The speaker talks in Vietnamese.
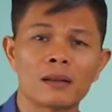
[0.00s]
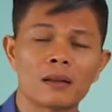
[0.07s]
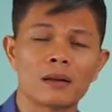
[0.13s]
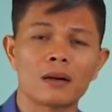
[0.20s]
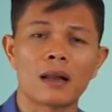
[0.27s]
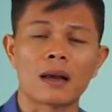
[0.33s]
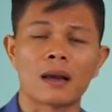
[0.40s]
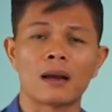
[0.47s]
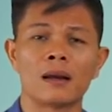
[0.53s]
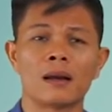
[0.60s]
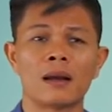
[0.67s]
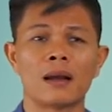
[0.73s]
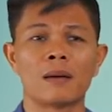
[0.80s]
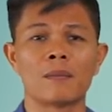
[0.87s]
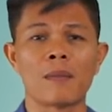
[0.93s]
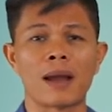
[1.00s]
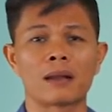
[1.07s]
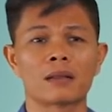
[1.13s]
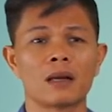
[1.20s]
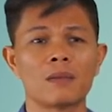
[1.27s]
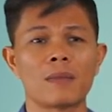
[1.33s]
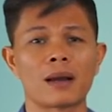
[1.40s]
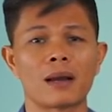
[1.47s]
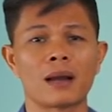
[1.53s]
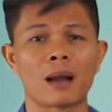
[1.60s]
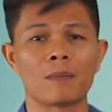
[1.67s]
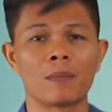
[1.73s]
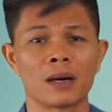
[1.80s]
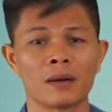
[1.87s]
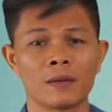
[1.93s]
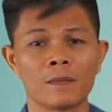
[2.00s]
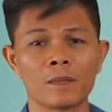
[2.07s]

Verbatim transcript: Đó là bạn tới bạn gặp mình